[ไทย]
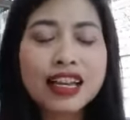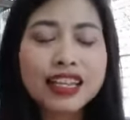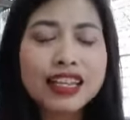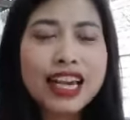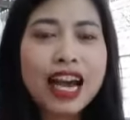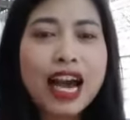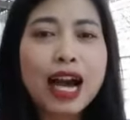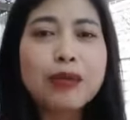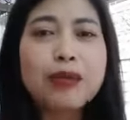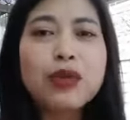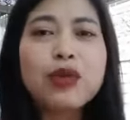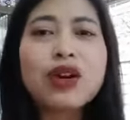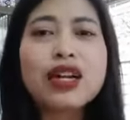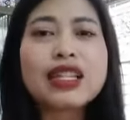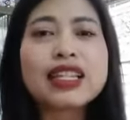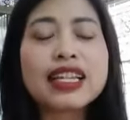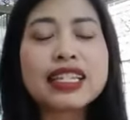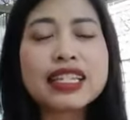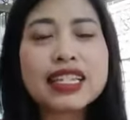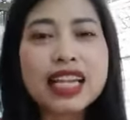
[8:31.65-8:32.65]
อย่ามัว
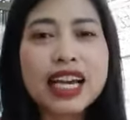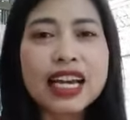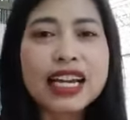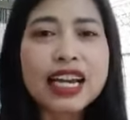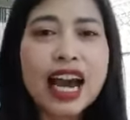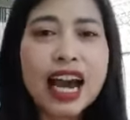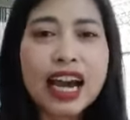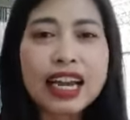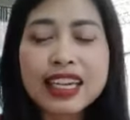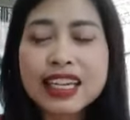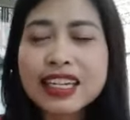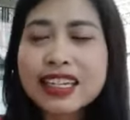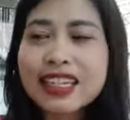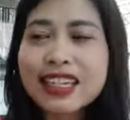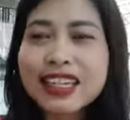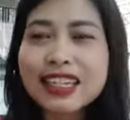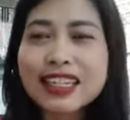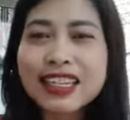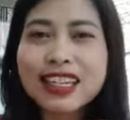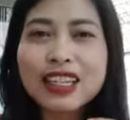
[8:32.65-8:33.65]
แต่เสียดายใน
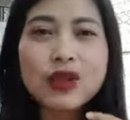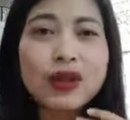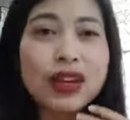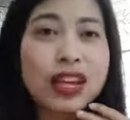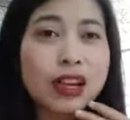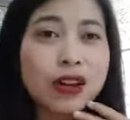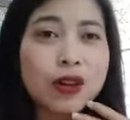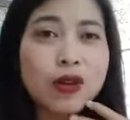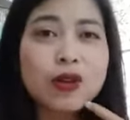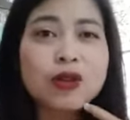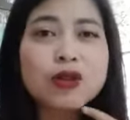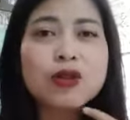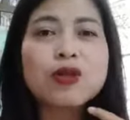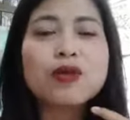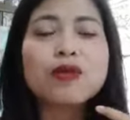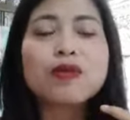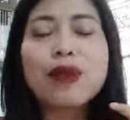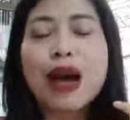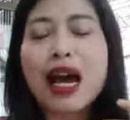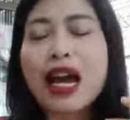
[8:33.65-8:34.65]
สิ่งที่ตัวเองลงทุน
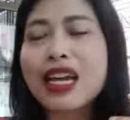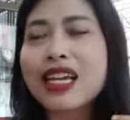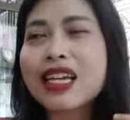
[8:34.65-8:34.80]
ไป